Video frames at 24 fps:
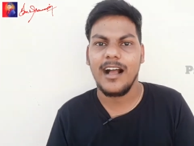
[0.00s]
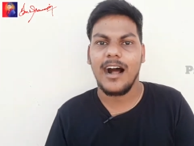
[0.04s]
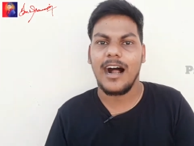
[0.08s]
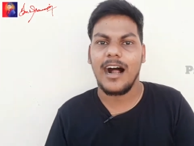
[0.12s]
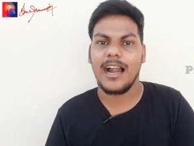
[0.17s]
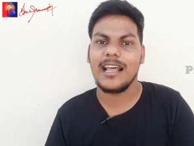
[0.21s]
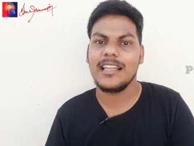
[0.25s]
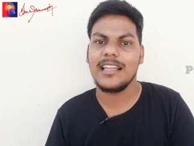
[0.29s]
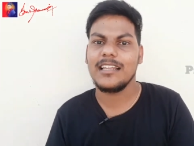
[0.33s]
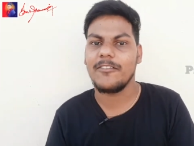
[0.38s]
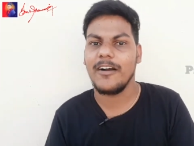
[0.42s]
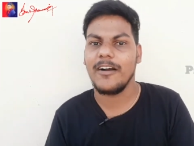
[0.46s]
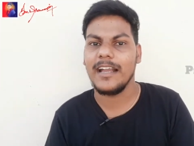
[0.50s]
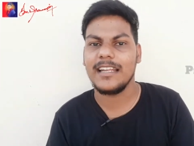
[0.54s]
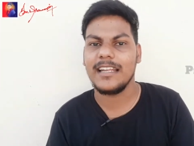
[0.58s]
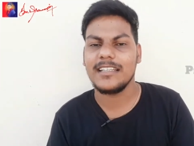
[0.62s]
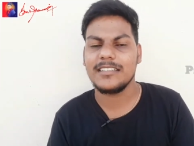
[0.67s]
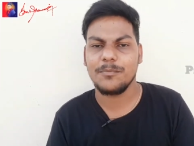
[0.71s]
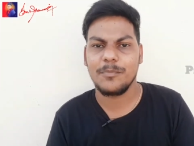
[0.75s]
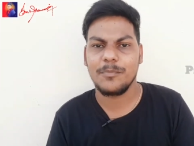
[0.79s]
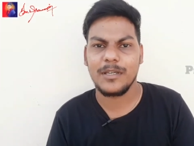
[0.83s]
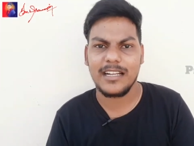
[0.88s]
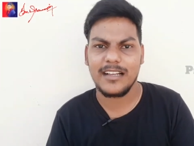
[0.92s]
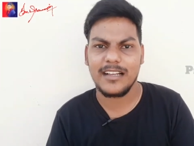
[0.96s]
ஆனால் அந்த
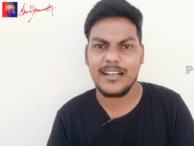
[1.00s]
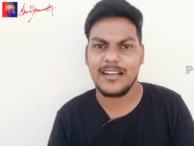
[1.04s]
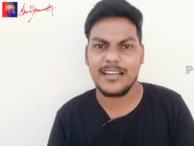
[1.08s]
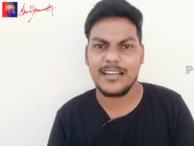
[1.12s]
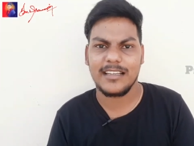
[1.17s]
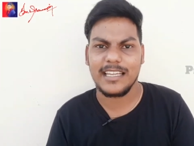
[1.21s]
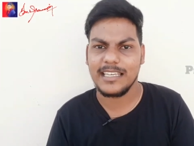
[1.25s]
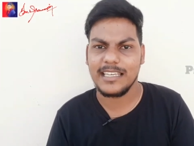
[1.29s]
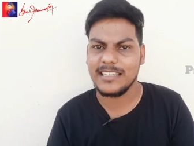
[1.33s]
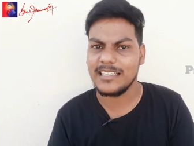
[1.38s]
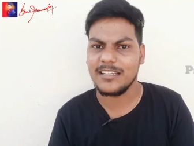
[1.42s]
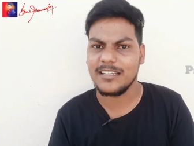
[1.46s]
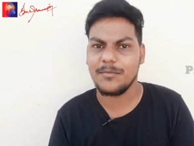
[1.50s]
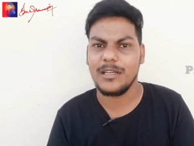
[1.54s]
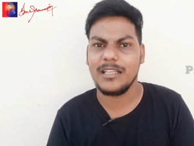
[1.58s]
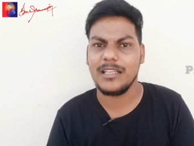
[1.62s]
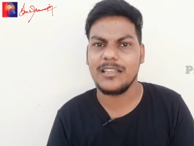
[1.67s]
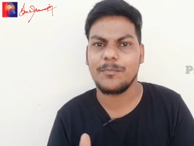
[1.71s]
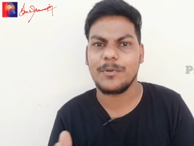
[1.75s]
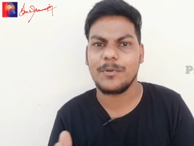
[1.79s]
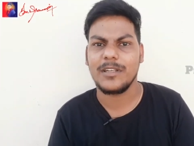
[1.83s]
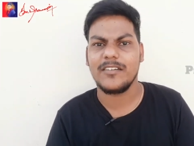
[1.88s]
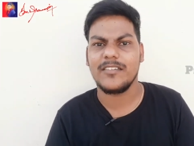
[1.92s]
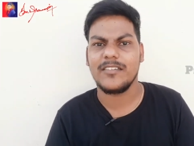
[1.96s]
வைரஸ் மிருகங்களுக்கு எதுக்குமே
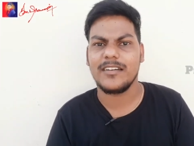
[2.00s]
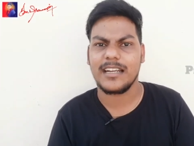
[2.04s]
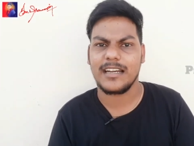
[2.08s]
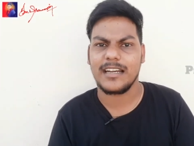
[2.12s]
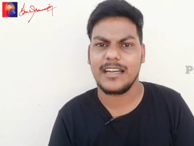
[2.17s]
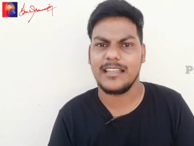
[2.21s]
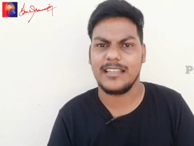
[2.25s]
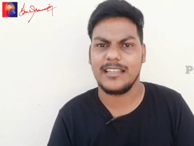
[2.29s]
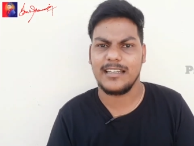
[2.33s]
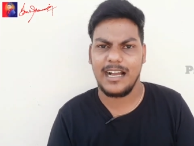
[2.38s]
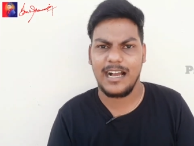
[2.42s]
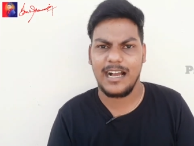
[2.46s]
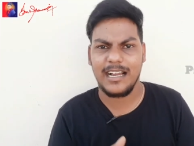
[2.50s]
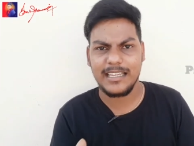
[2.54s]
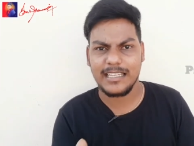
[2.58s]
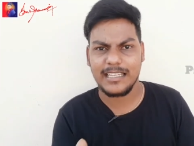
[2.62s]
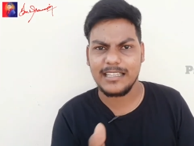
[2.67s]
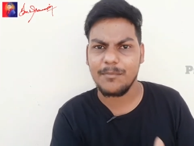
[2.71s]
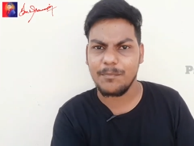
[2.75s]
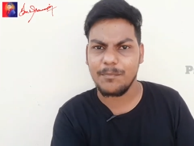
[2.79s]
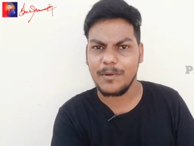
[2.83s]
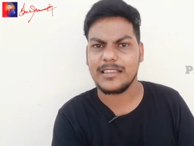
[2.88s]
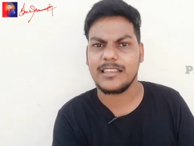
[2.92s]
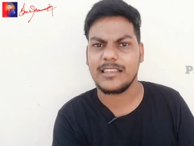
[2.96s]
இந்த பிரிவுன்றே கிடையாது நான்
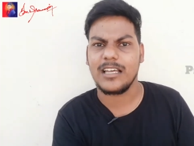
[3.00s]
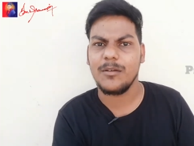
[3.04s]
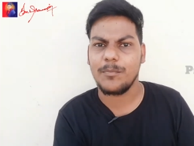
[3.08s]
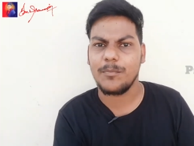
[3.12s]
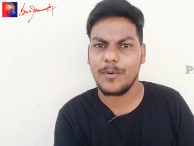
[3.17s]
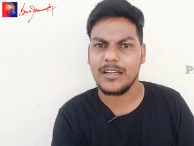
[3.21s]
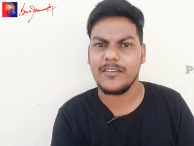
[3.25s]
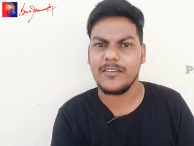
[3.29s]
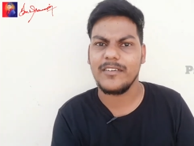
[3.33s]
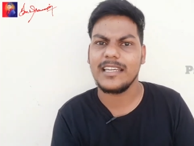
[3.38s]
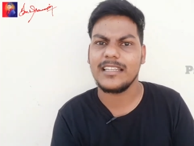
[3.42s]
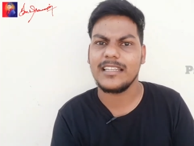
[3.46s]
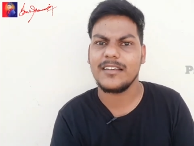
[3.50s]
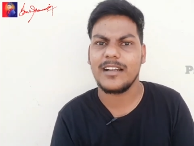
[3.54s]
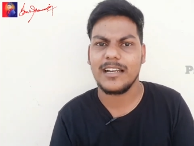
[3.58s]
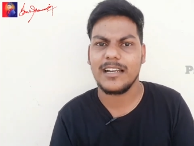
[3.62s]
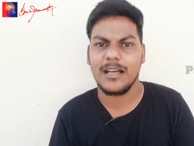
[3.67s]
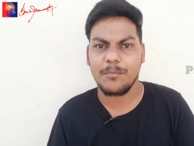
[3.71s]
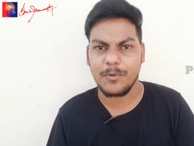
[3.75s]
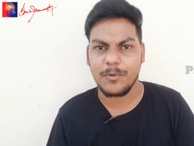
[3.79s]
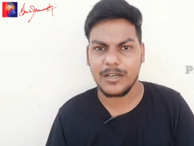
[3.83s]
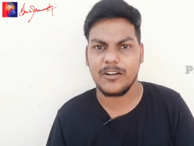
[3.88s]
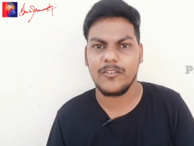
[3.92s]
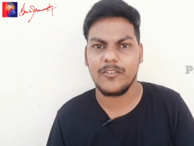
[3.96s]
எதை பார்த்தாலும் பண்ணுவேன் எதை
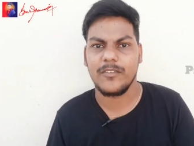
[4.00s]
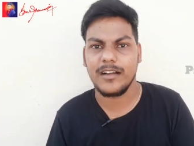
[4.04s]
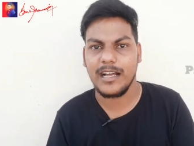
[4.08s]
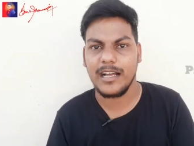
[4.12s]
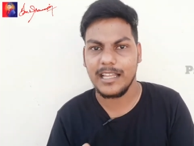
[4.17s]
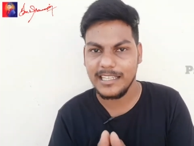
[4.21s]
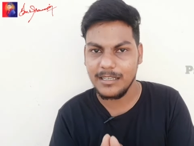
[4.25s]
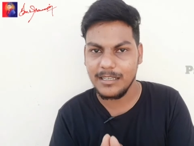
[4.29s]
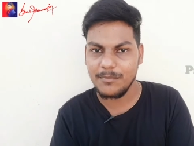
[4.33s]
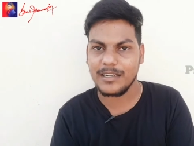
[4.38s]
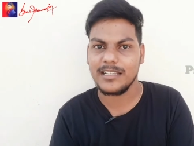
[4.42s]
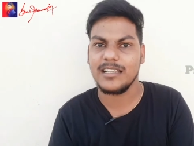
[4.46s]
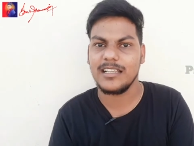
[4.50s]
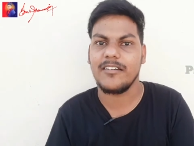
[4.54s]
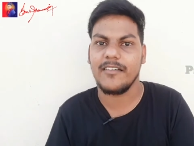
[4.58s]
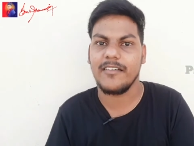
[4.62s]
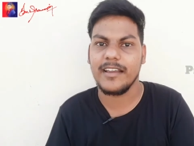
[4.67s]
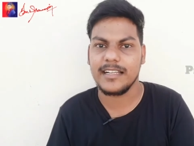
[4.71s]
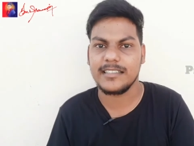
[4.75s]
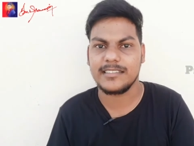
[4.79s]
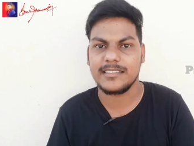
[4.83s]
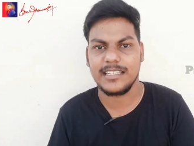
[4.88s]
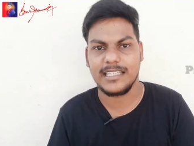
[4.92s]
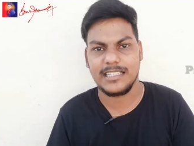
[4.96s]
வேணால் பரவேன் அதே மாதிரி தான்
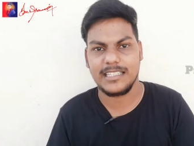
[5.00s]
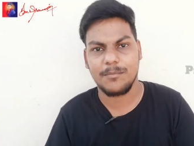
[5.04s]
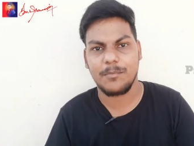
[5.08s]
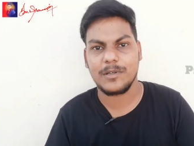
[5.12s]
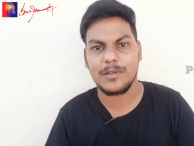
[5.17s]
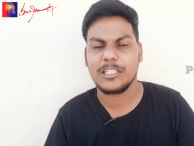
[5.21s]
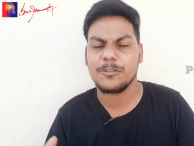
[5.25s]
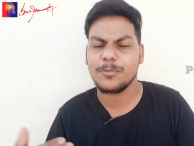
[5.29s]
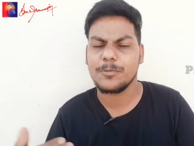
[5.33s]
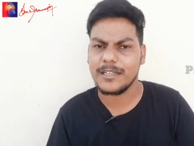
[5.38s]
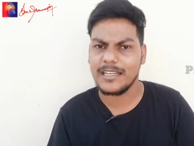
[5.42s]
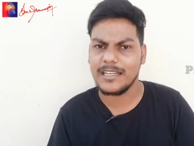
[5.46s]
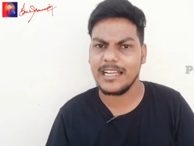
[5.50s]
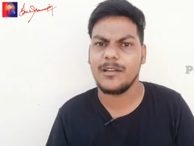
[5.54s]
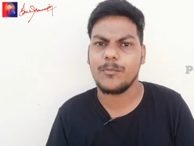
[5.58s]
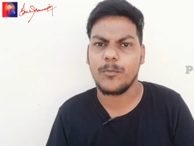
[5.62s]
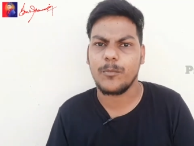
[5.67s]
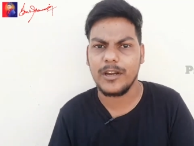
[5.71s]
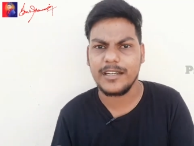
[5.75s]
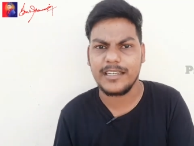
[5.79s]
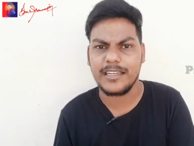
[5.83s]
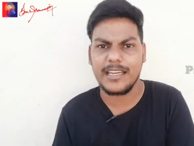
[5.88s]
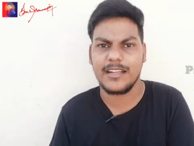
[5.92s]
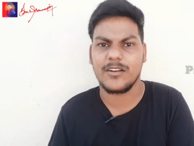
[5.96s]
வைரஸ் எதை பார்த்தாலும் ஸ்ப்ரெட்
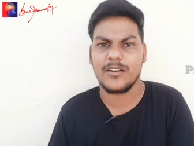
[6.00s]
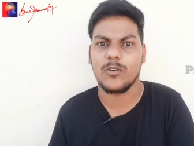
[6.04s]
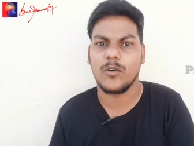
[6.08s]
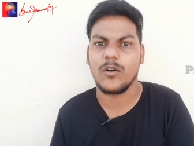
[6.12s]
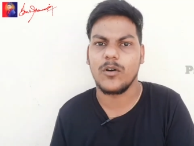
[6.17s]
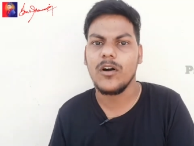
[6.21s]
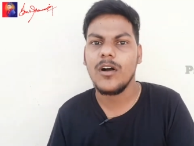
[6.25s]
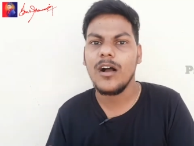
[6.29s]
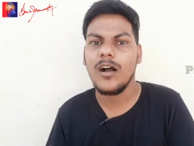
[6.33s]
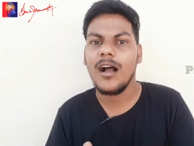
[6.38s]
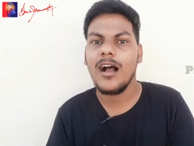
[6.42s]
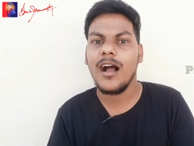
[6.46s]
ஆகிட்டு போயிட்டே இருக்கும்